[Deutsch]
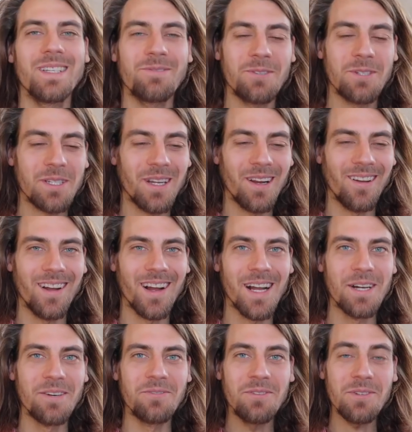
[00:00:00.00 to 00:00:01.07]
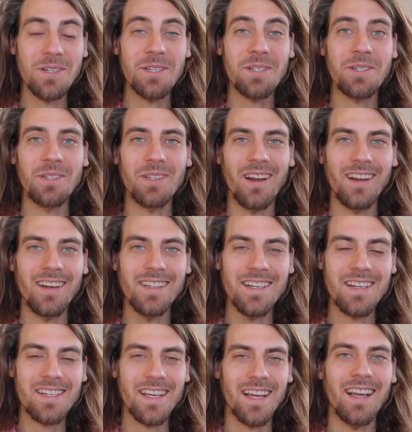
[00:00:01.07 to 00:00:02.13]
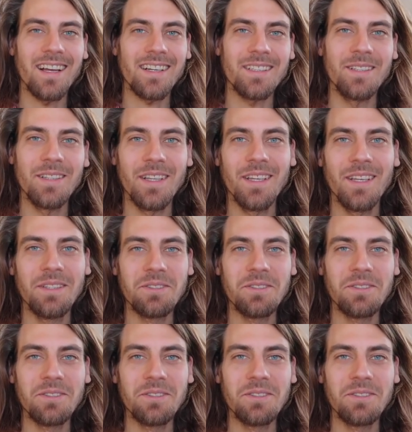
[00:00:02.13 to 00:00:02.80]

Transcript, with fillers: Ich wünsche dir noch einen wunderschönen Tag.